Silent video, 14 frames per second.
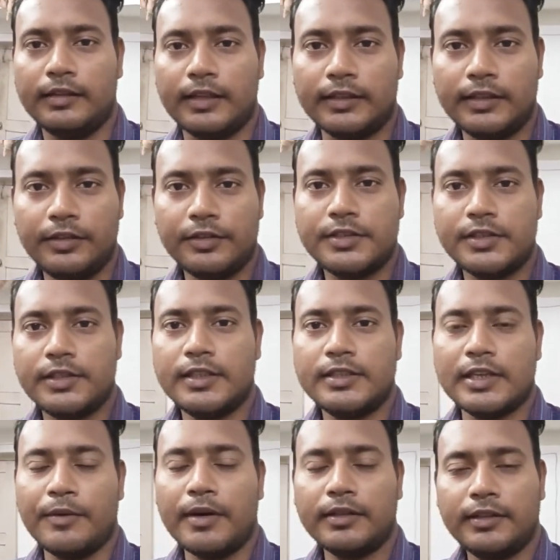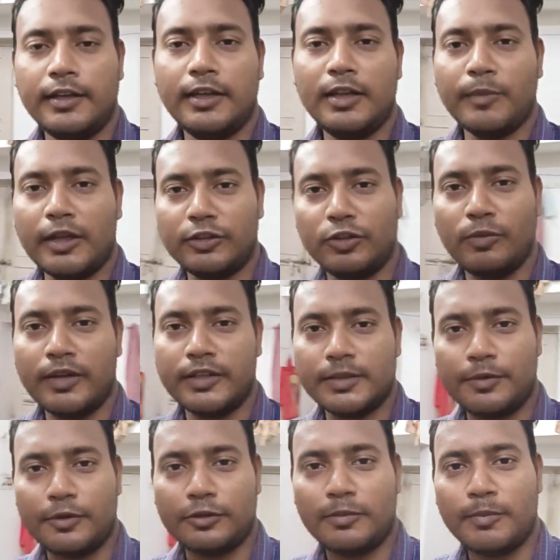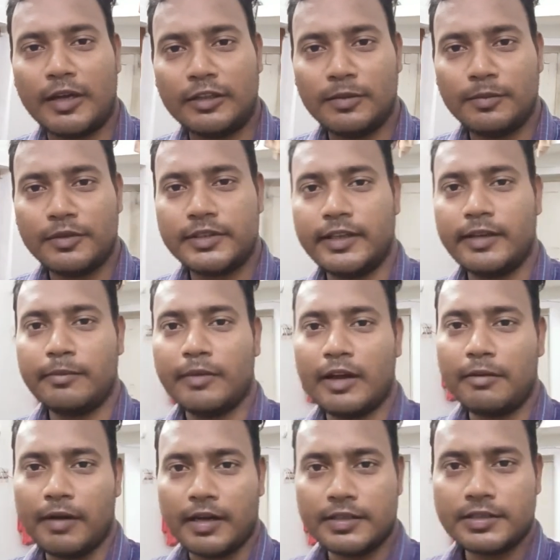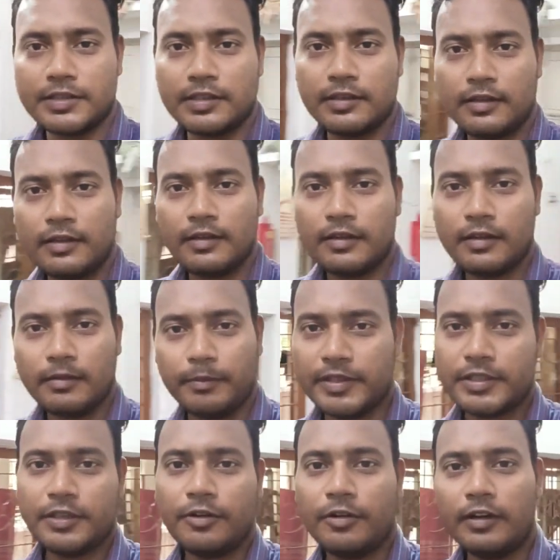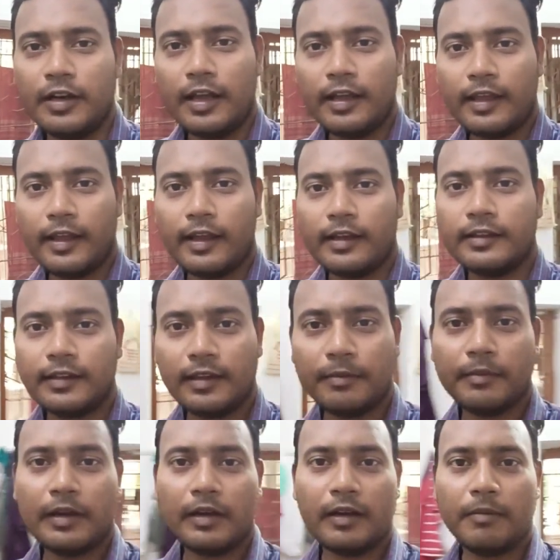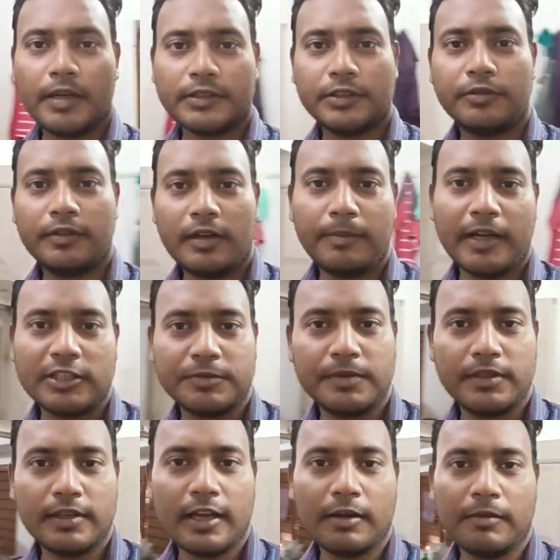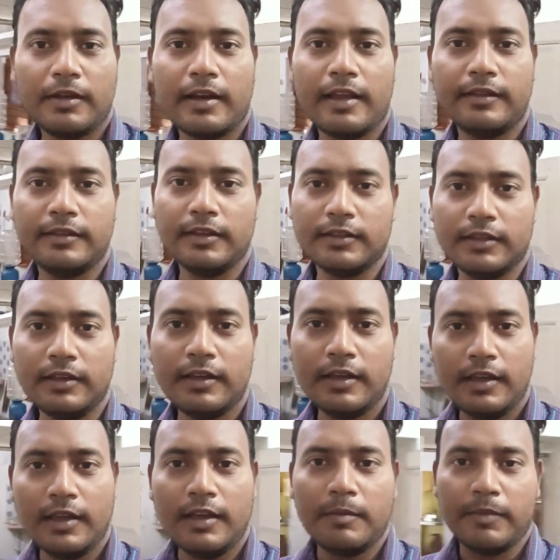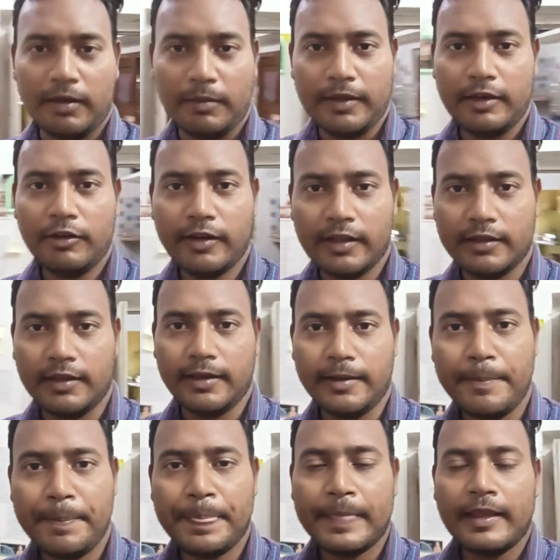তাদের হচ্ছে কি যাওয়ার তিনটে মাধ্যম আছে প্রথম মাধ্যম হচ্ছে কি বাই বাস বেশিক্ষণ না এখান থেকে বাসে উঠলে পাঁচ মিনিট লাগবে রাইস যেতে মানে বেলঘরিয়া থেকে